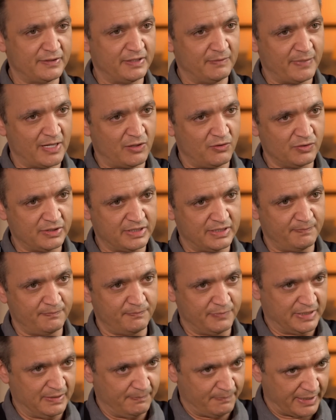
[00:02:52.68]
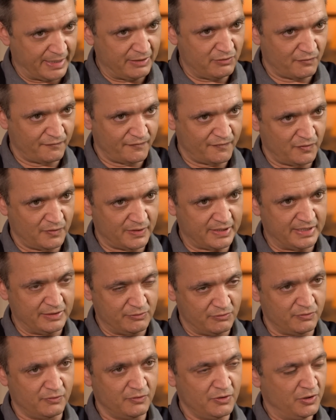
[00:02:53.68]
des parents qui, qui prennent l'enfant et qui
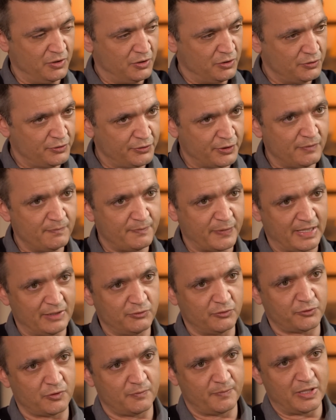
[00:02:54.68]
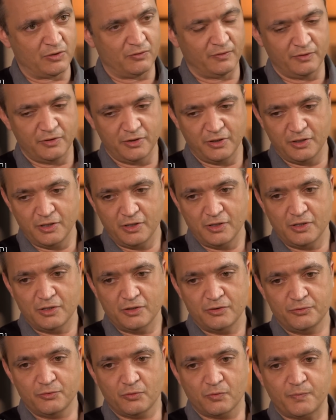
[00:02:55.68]
ne le donnent pas à l'autre parent.
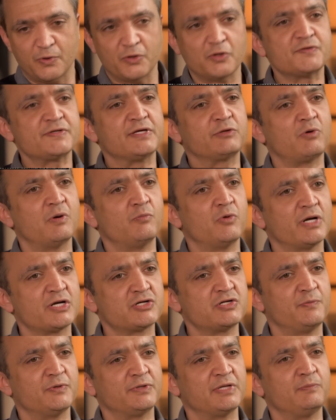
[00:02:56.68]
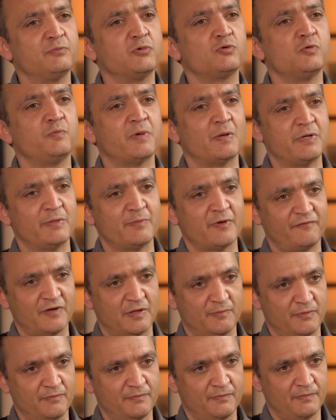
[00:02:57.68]
Donc, pendant ces trois mois-là, j'ai peut-être beaucoup appelé ma
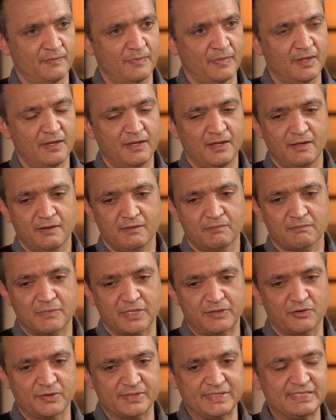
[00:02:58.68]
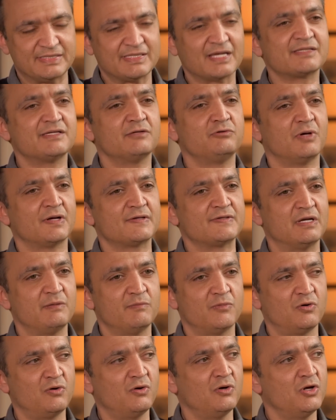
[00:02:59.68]
femme. Maintenant, si ça, c'est du
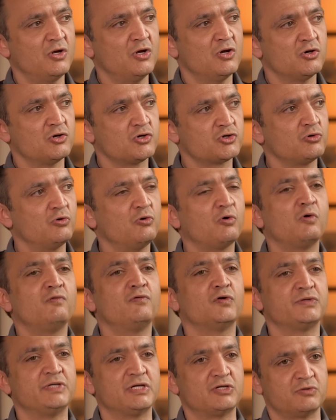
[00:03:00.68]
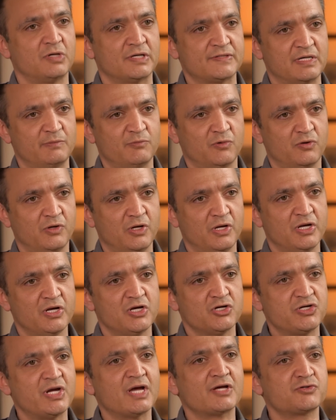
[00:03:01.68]
harcèlement, je le revendique, ce harcèlement.
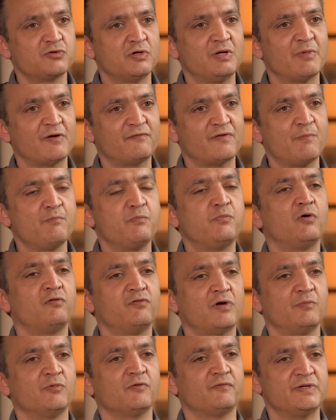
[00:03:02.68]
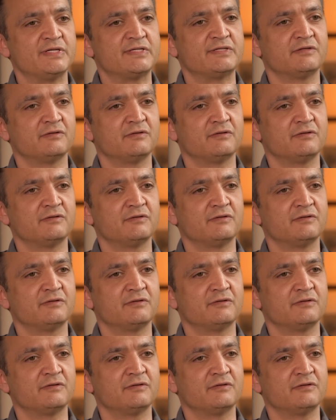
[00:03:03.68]
J'ai harcelé ma femme pour voir mon fils.